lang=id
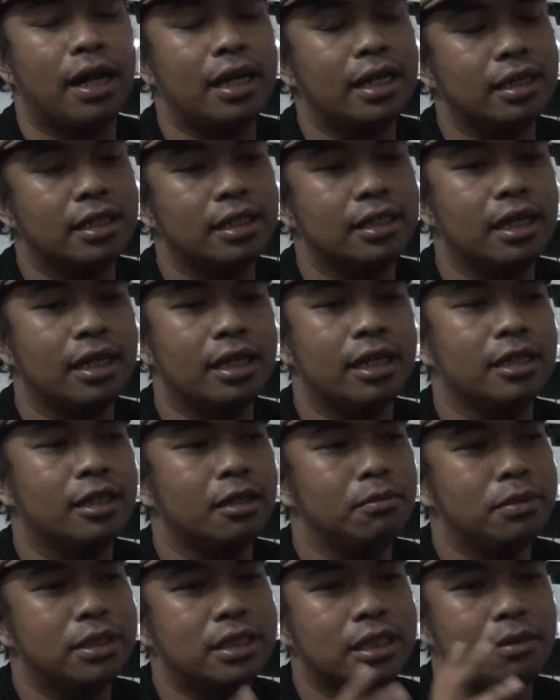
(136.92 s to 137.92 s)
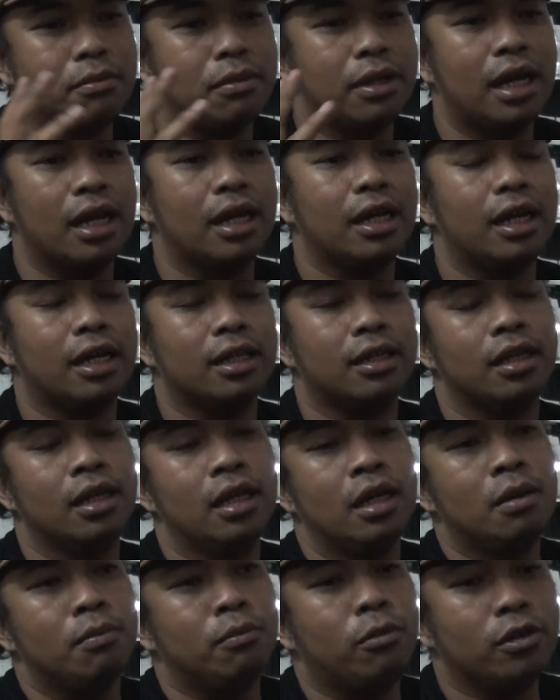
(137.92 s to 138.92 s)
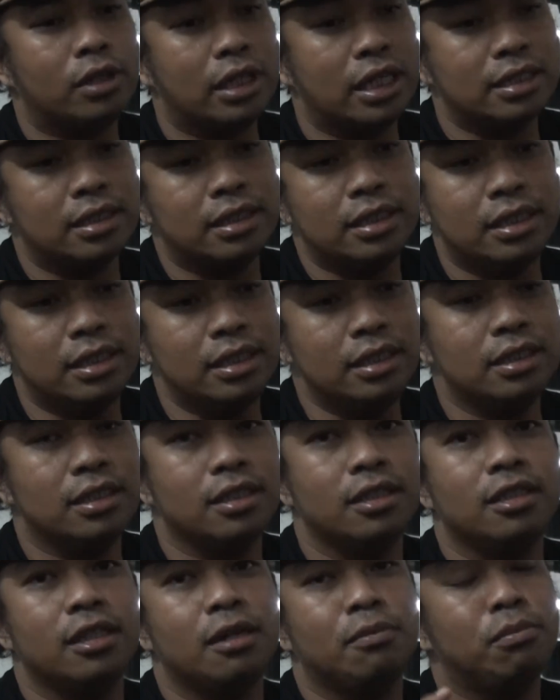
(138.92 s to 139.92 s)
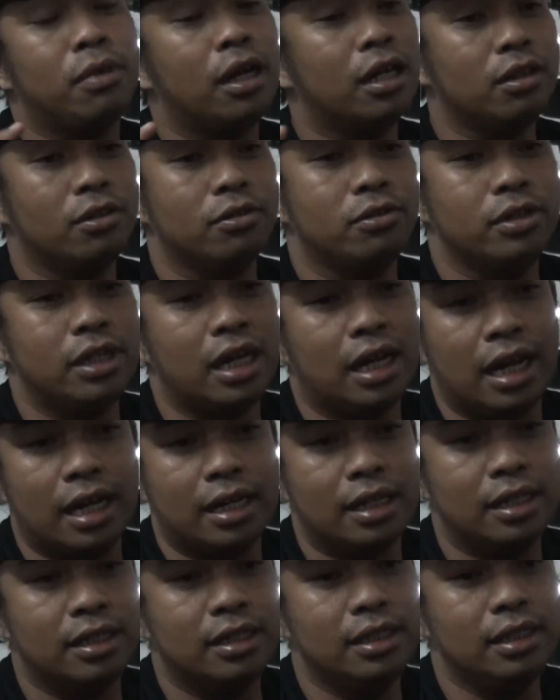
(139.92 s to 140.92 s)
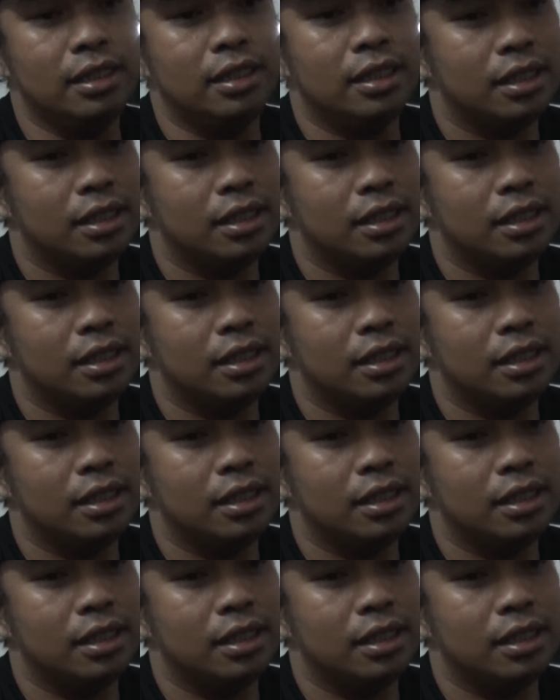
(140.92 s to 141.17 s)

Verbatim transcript: paling tidak kita bisa mengangkat potensi setiap batu yang ada di